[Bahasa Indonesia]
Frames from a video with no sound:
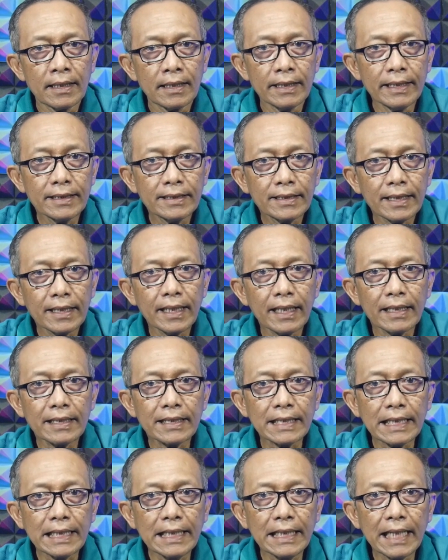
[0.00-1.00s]
di
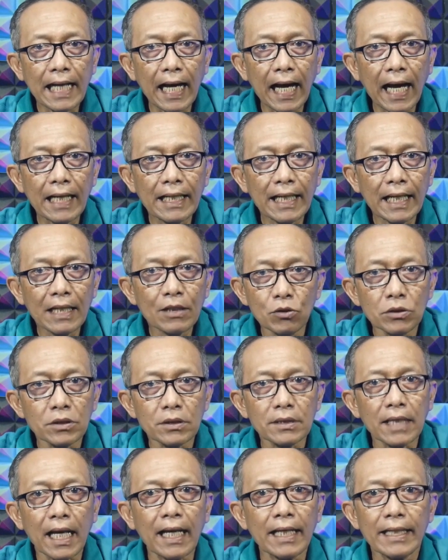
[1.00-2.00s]
sini tidak ada
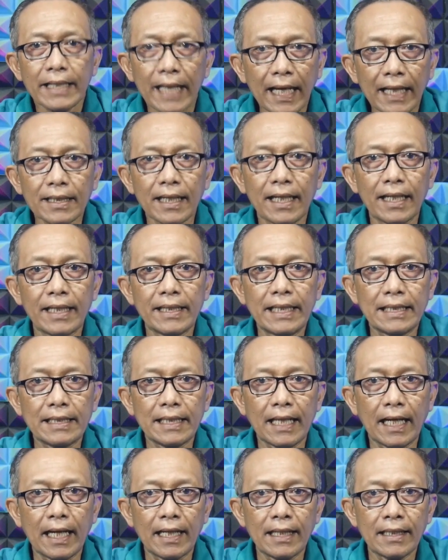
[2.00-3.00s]
dusta di antara
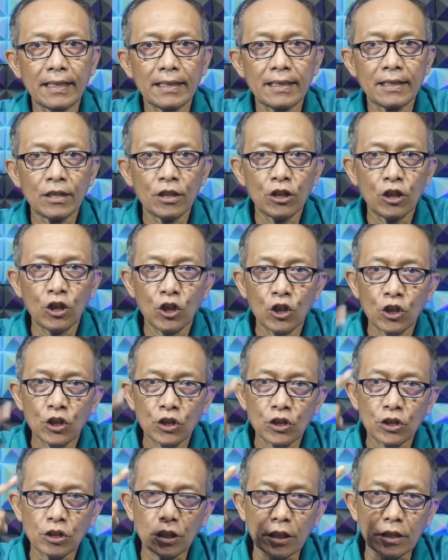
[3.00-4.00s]
kita.
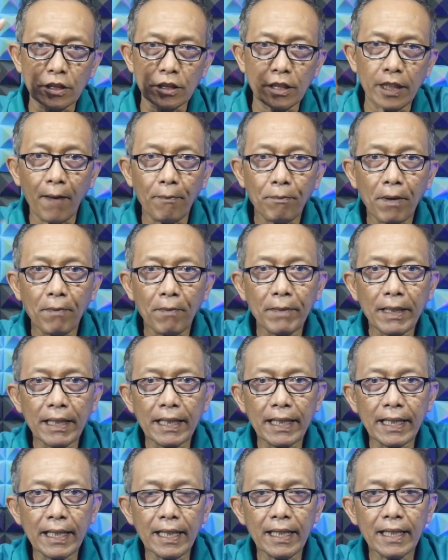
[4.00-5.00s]
Setiap
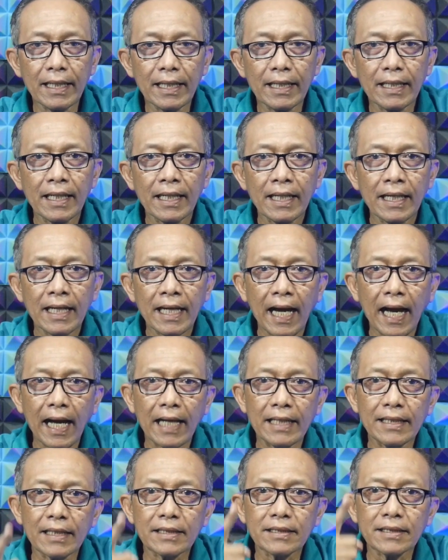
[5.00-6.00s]
pemilih
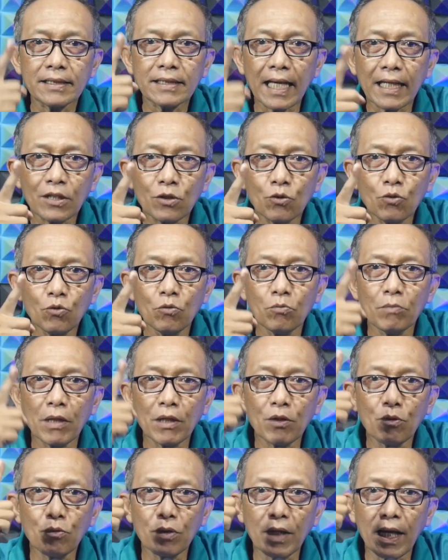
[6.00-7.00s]
hanya satu
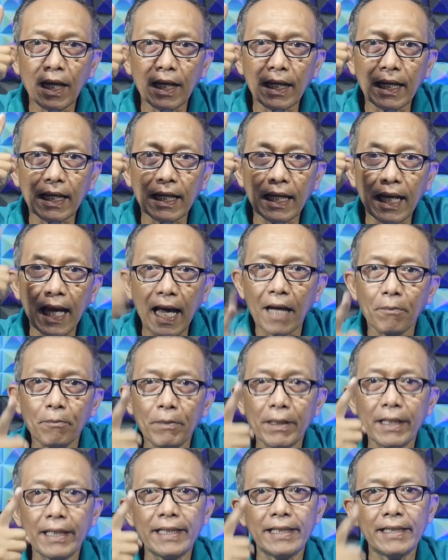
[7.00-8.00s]
menggunakan
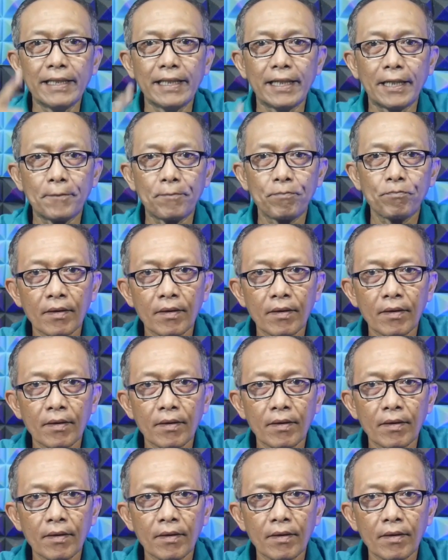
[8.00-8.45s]
hak pilihnya.